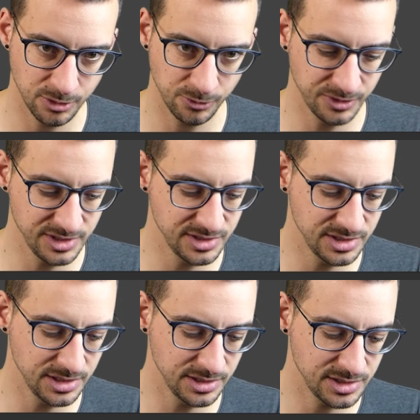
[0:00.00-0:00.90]
on fait
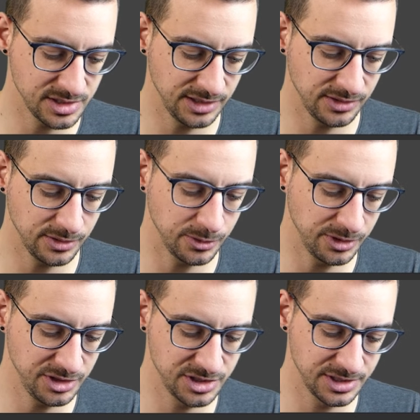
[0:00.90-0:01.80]
ici cette
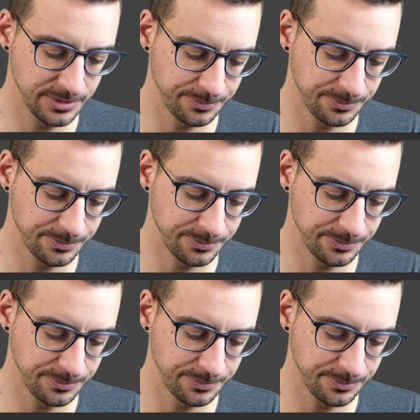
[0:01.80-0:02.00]
origine